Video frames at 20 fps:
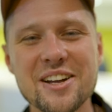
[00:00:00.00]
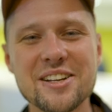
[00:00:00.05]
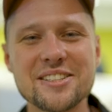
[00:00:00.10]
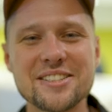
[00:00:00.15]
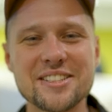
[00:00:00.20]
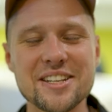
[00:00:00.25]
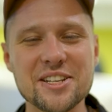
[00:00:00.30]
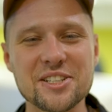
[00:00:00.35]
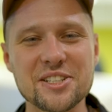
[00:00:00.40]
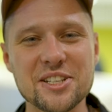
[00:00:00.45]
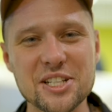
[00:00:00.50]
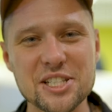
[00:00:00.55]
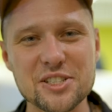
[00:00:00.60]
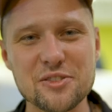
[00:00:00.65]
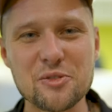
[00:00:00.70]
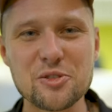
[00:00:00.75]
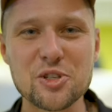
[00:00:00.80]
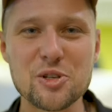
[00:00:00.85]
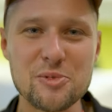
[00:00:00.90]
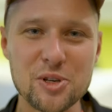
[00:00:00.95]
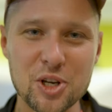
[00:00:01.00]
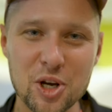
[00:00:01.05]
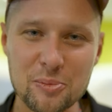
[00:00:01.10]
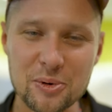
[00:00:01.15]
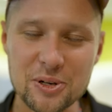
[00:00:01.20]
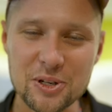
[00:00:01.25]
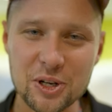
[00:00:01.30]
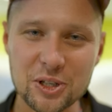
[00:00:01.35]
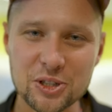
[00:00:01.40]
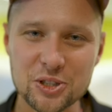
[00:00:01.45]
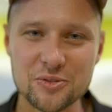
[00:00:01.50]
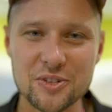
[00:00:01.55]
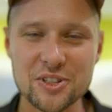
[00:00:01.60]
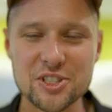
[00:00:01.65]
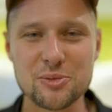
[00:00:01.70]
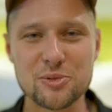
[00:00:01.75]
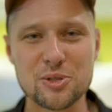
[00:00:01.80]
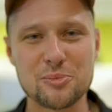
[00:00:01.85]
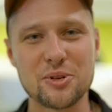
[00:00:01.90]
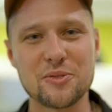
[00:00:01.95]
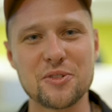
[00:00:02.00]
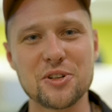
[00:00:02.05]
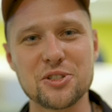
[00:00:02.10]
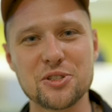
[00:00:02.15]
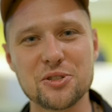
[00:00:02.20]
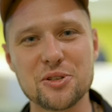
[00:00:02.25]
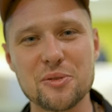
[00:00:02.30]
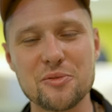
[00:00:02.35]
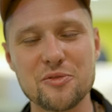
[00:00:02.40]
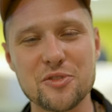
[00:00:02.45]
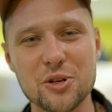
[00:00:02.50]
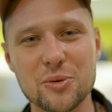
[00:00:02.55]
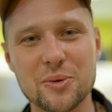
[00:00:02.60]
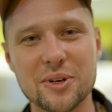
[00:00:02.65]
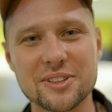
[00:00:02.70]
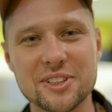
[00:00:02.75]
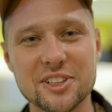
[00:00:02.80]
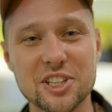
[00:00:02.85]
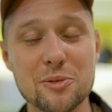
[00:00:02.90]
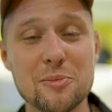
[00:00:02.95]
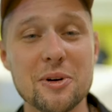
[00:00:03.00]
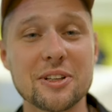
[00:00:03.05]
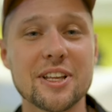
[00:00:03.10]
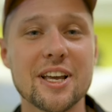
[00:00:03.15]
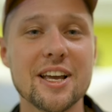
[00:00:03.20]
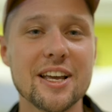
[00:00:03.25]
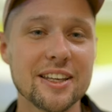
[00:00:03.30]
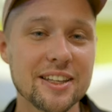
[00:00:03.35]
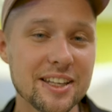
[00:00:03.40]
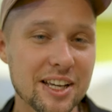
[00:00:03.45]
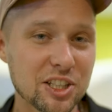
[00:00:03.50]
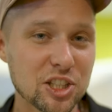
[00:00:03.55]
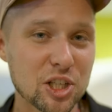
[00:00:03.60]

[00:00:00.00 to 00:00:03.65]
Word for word: Cześć, ja nazywam się Michał Polikot i właśnie przeprowadziłem wykład na temat jak